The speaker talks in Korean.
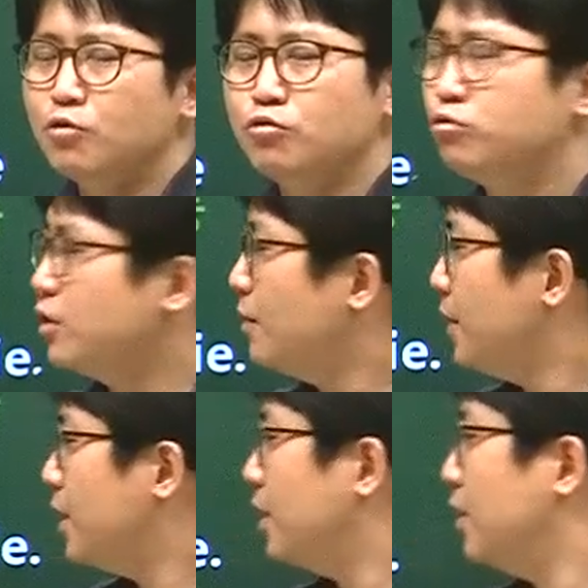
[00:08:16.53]

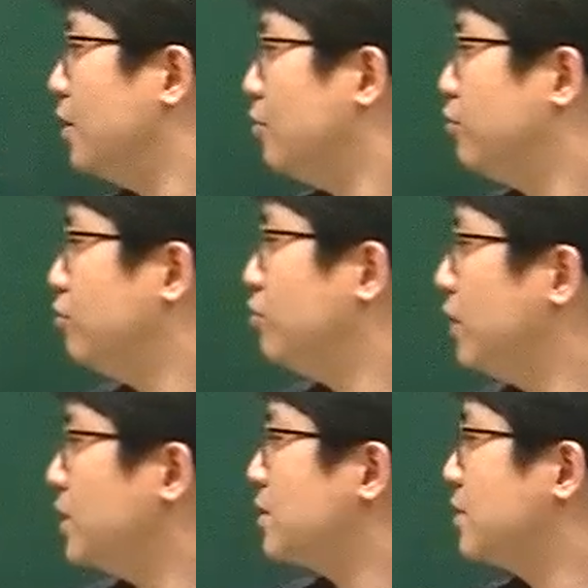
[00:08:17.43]
누구냐면 who
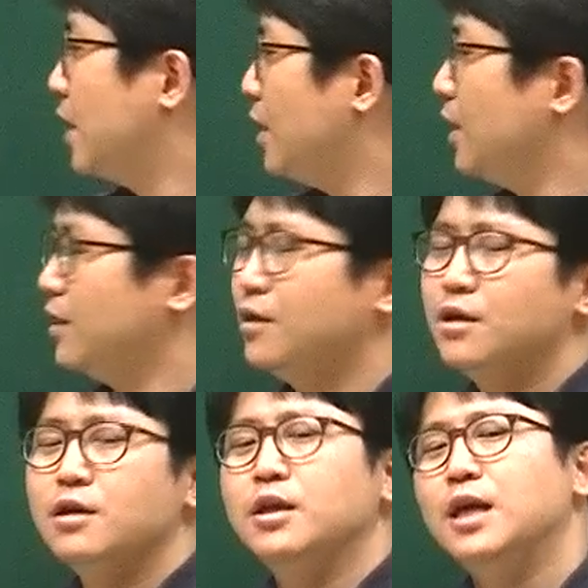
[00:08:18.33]
is telling.
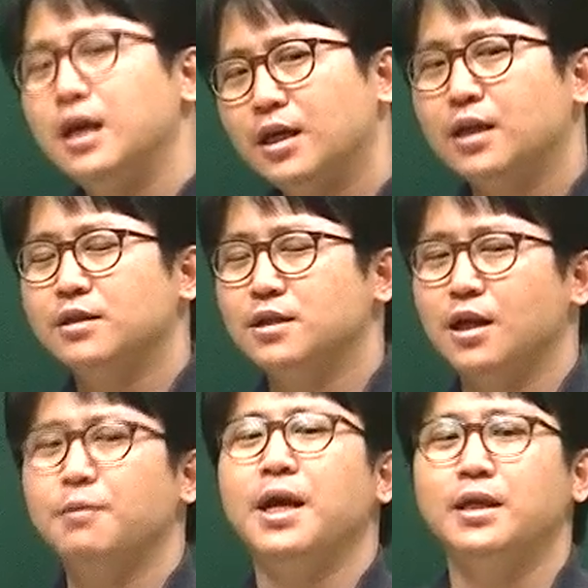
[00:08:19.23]
이야기하는
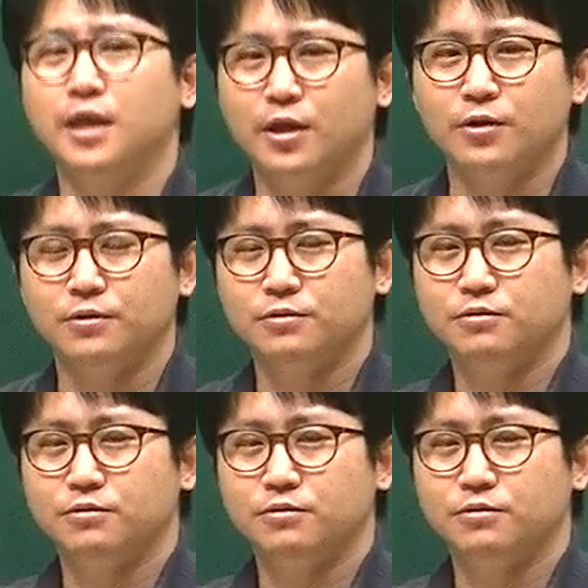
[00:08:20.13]
사람이 아니에요.